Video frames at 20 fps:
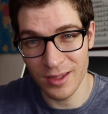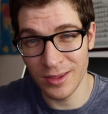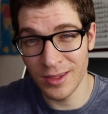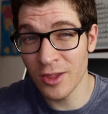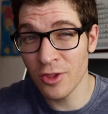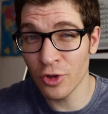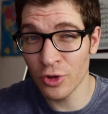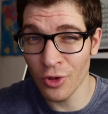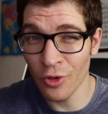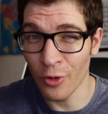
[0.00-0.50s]

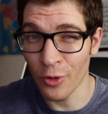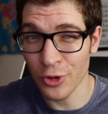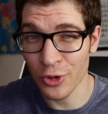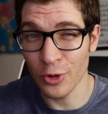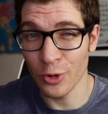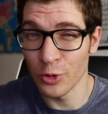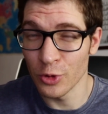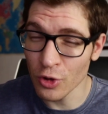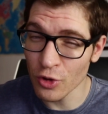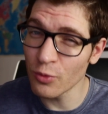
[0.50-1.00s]
Dicho todo
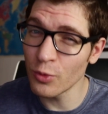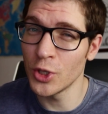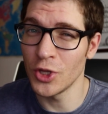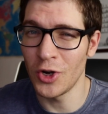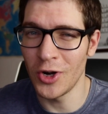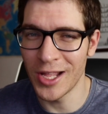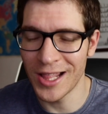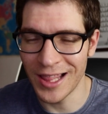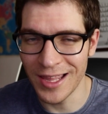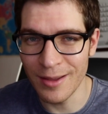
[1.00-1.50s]
esto, no es
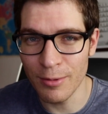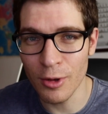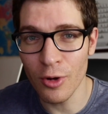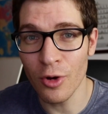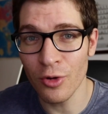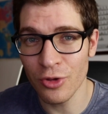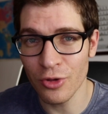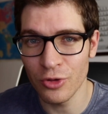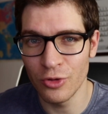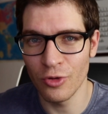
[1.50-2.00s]
bueno leer
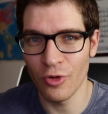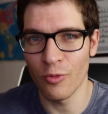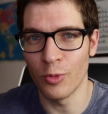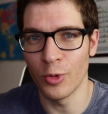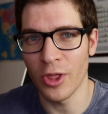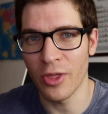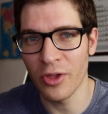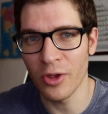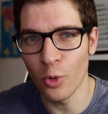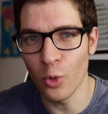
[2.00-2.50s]
libros, no es
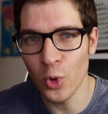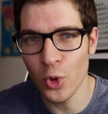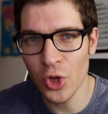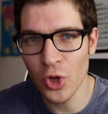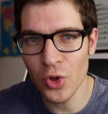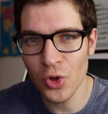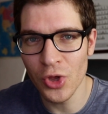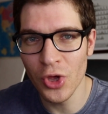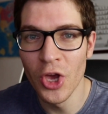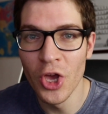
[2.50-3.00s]
bueno hacer
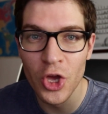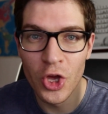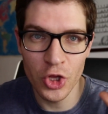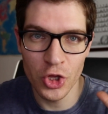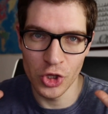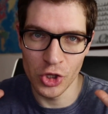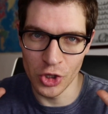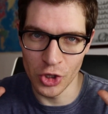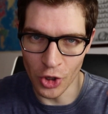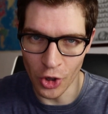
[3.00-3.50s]
cursos,
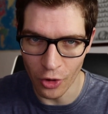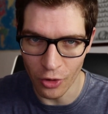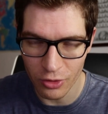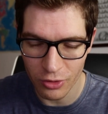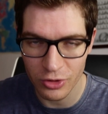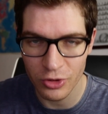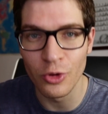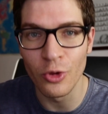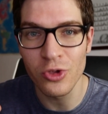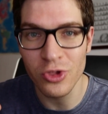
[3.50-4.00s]
no,
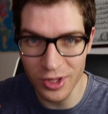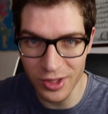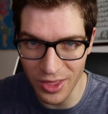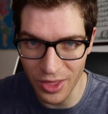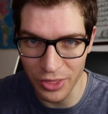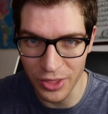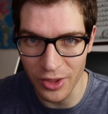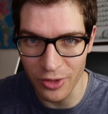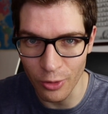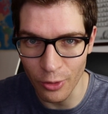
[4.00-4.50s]
no estoy
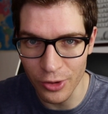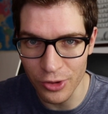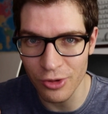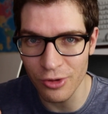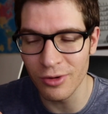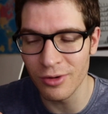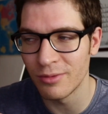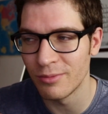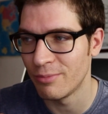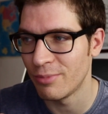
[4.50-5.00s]
diciendo
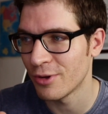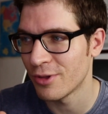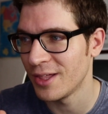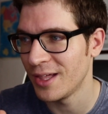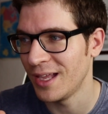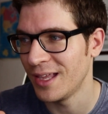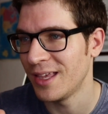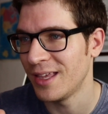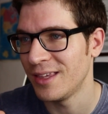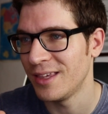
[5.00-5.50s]
eso, por
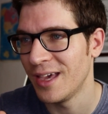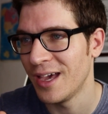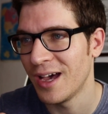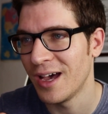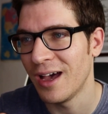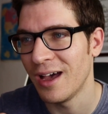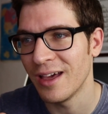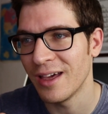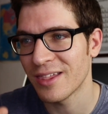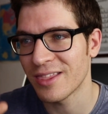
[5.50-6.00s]
si alguien
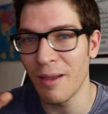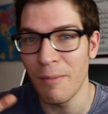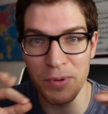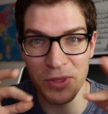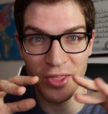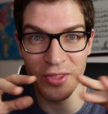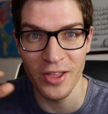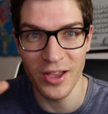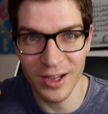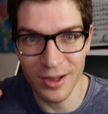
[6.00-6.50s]
ya está
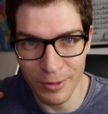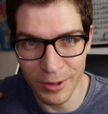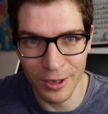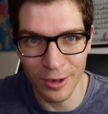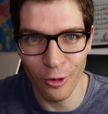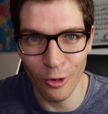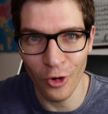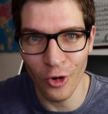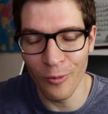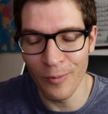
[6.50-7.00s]
empezando a
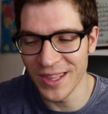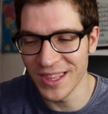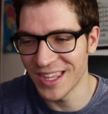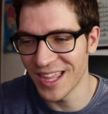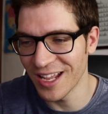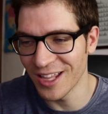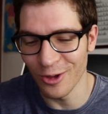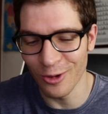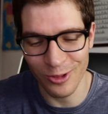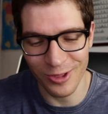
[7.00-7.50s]
escribir en los
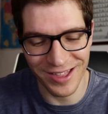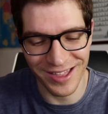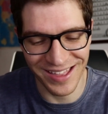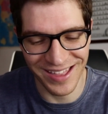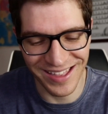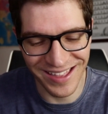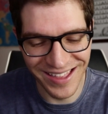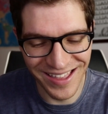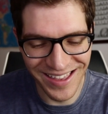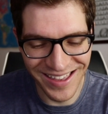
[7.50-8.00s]
comentarios
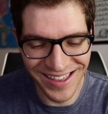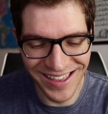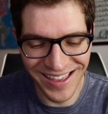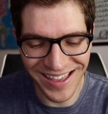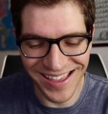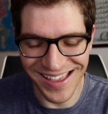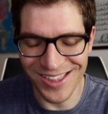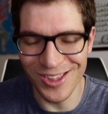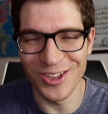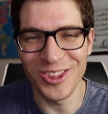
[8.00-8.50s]
que,
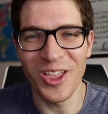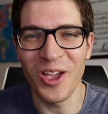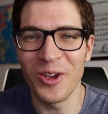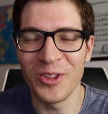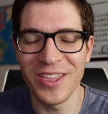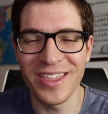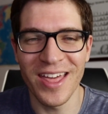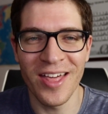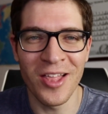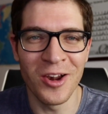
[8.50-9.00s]
que no
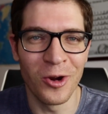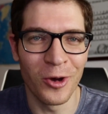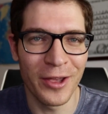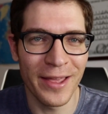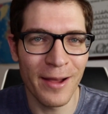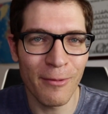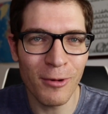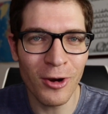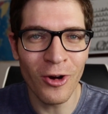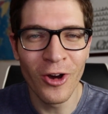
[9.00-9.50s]
tengo ni idea de lo
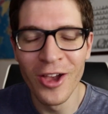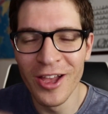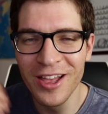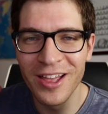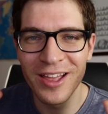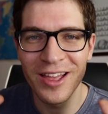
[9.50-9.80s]
que hablo,